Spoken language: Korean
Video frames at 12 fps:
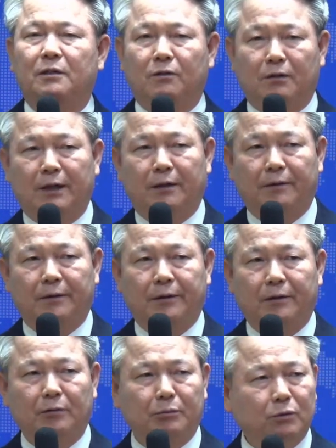전하는 거예요.
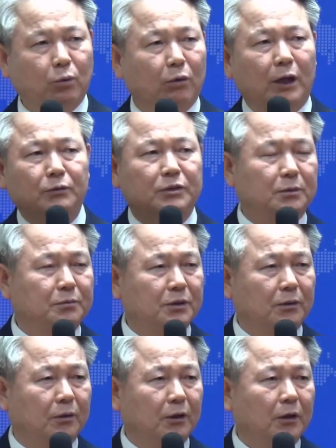여러분
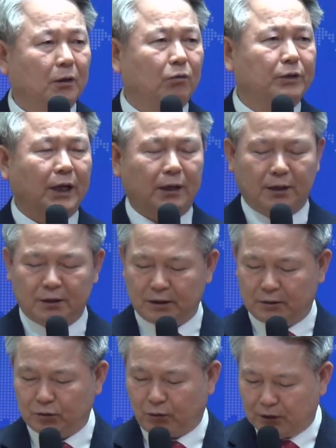돌아오십시오. 우리
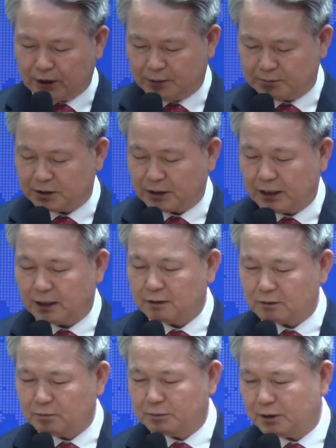하나님께로 돌아갑시다.
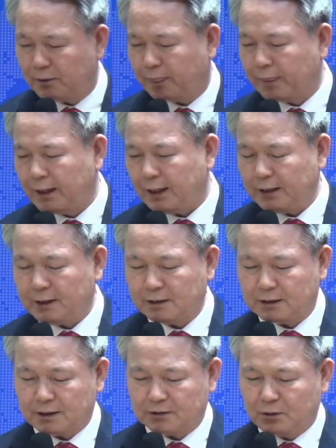그러면
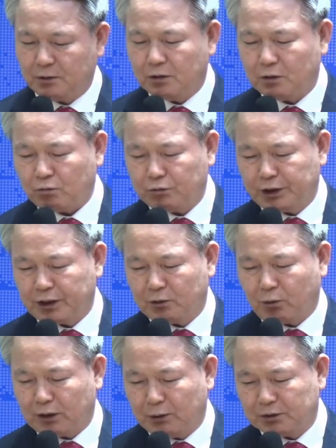하나님께서 우리에게
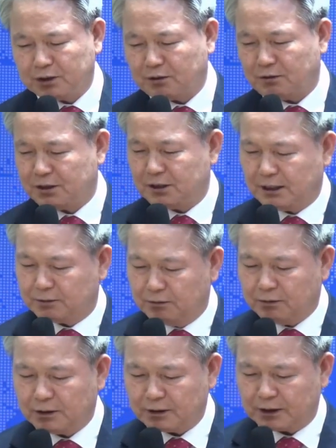돌아오실
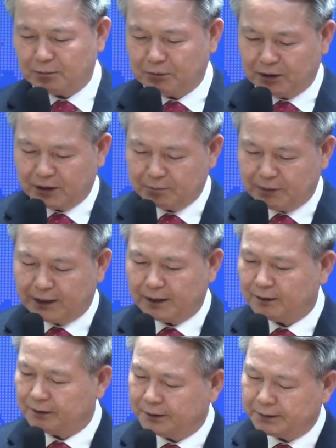것이라고 이렇게 말하는
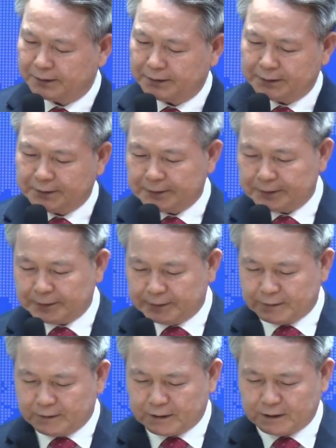거예요.
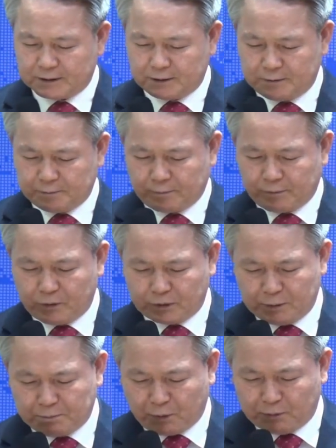그래서
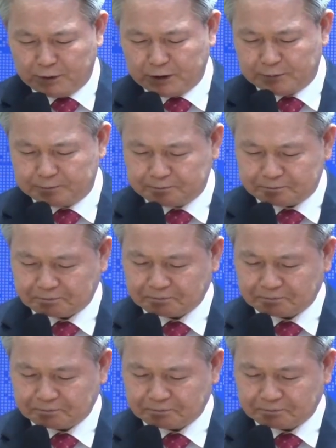여기 보면